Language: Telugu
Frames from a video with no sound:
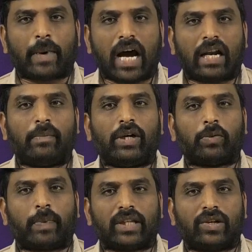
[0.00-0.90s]
పార్లమెంటు
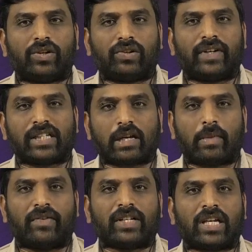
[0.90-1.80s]
పరిధిలో ఉన్నటువంటి
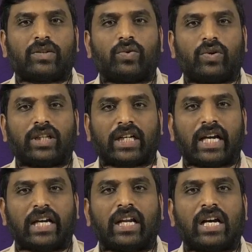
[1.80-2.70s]
సమావేశాలకు కొంత
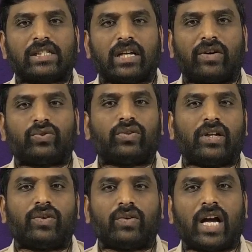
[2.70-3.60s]
గైర్హాజరు
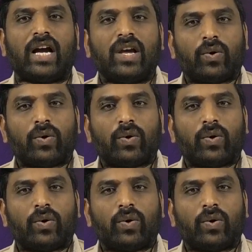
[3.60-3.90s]
అవుతుండడం కూడా